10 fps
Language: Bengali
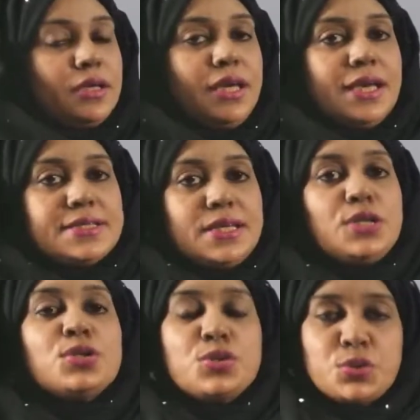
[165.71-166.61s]
কি
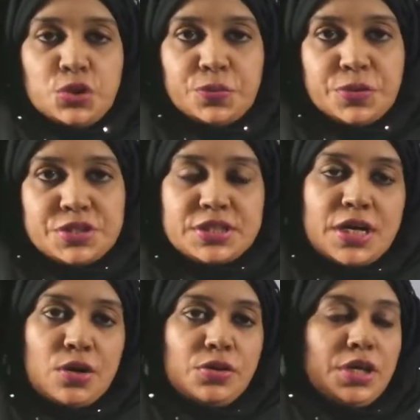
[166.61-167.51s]
অ্যাসিড জৈব অ্যাসিড
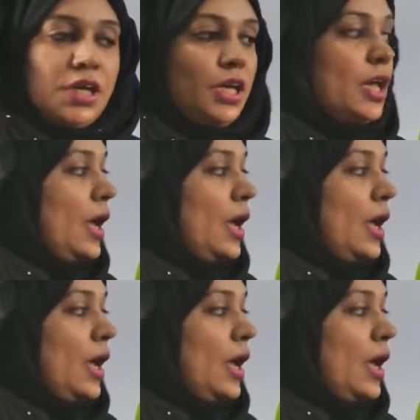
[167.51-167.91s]
কারণ কি